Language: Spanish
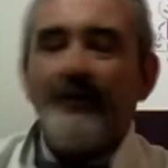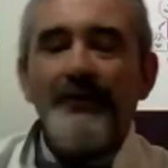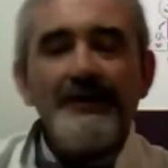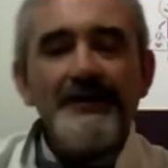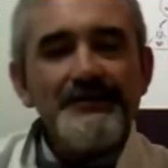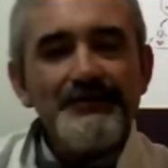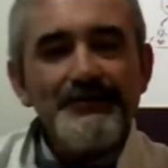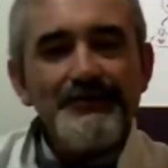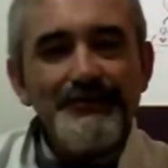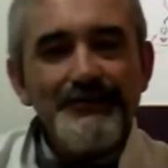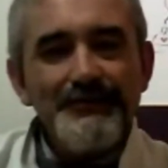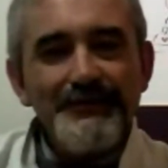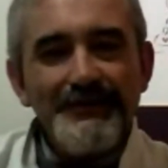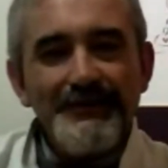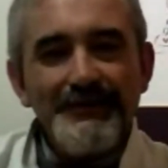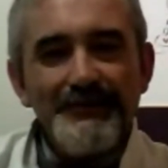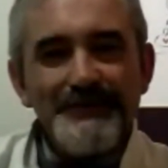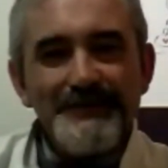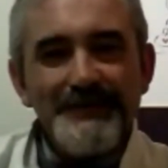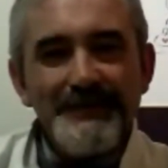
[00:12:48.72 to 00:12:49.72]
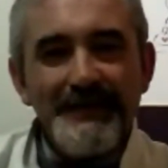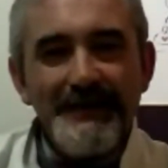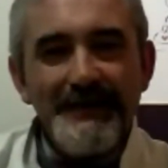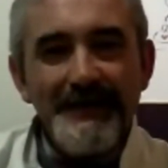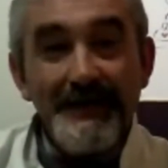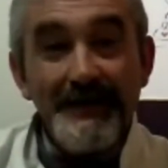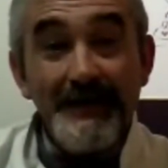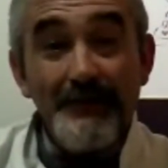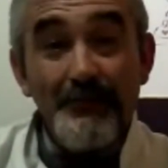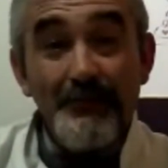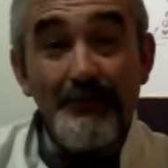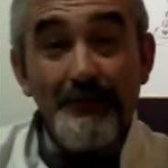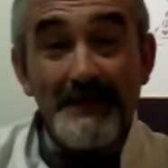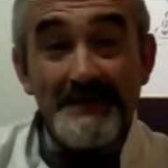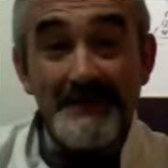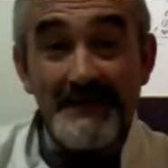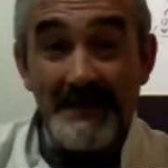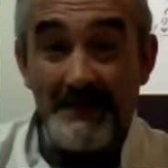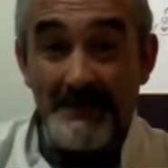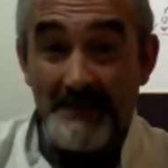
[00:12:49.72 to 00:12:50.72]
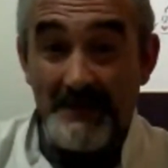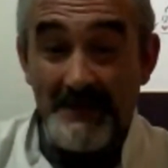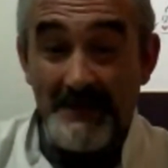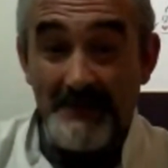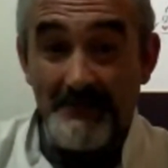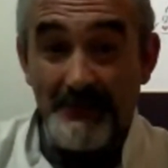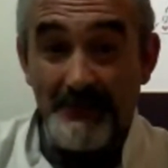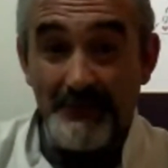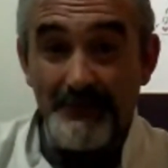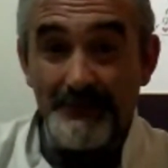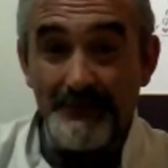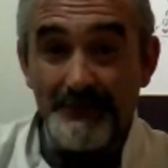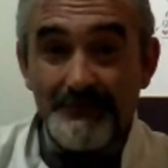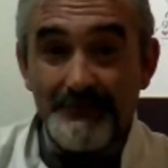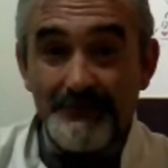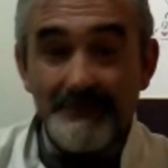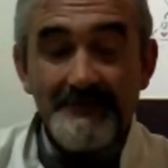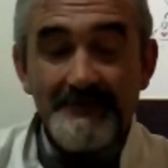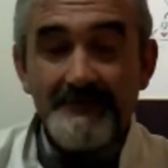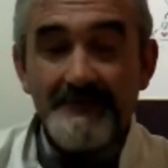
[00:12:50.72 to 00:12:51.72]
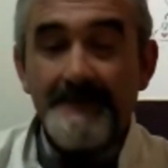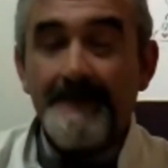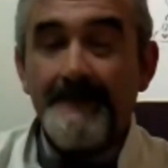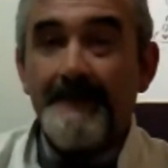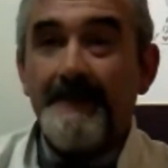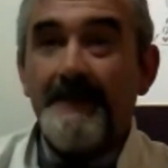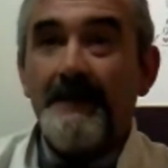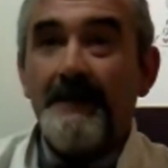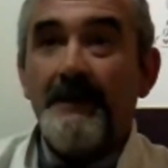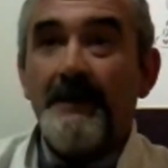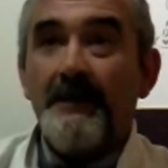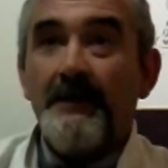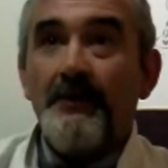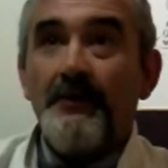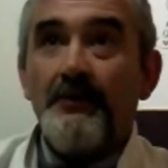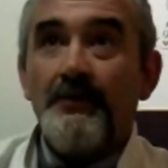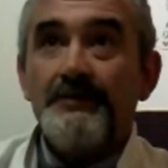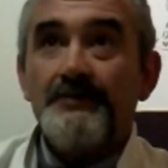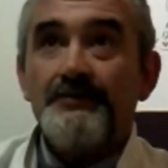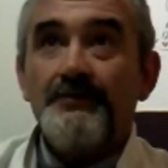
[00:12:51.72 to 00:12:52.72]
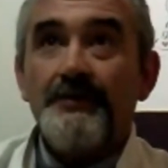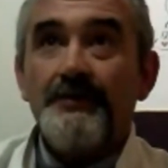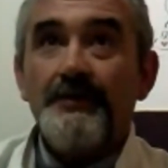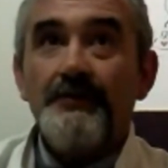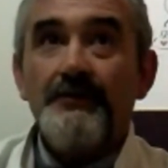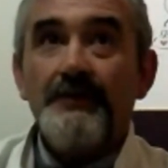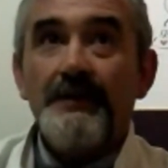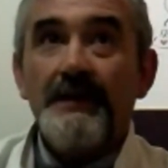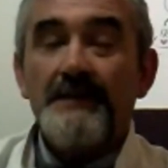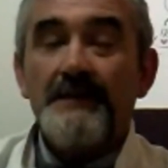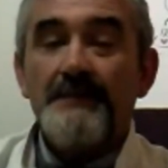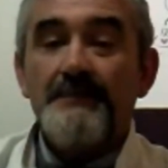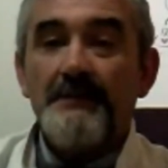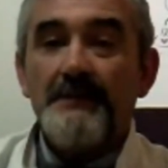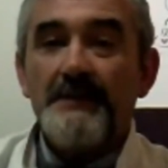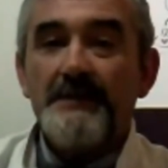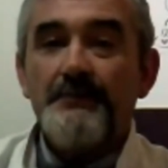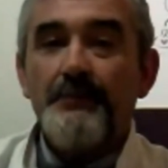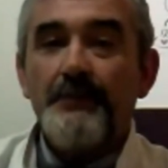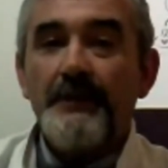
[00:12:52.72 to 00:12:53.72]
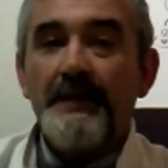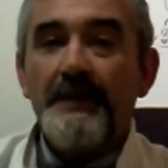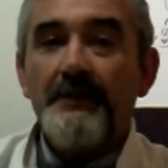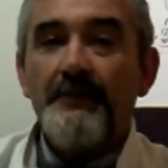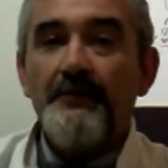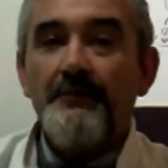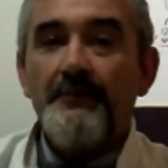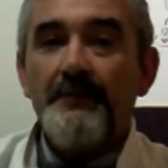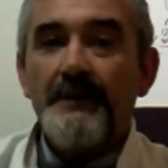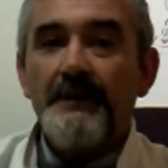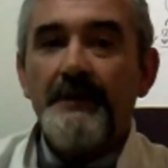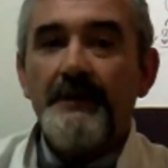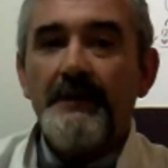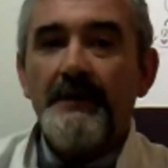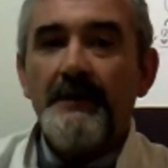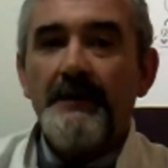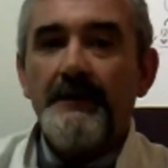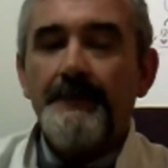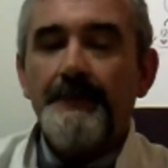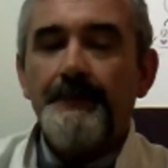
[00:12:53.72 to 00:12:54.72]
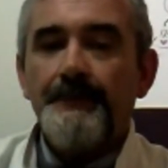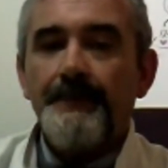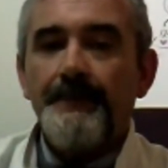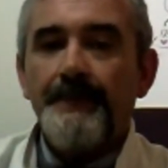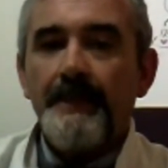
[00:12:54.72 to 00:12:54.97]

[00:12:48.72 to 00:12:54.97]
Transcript: Con esto no quiero echarle las culpas a la mamá, por Dios. Con esto quiero que las mamás puedan comprender